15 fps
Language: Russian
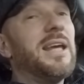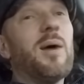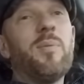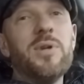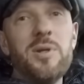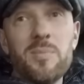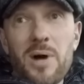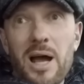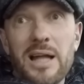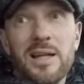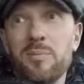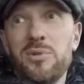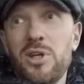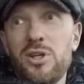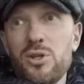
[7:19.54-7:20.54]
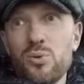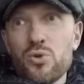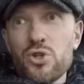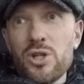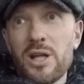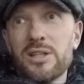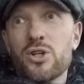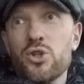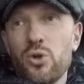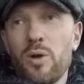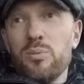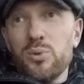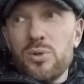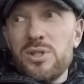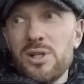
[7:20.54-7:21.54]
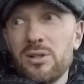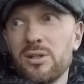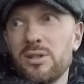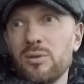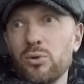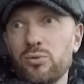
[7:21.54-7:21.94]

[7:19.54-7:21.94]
я понимаю, она мне не нужна. Так что я буду делать-то?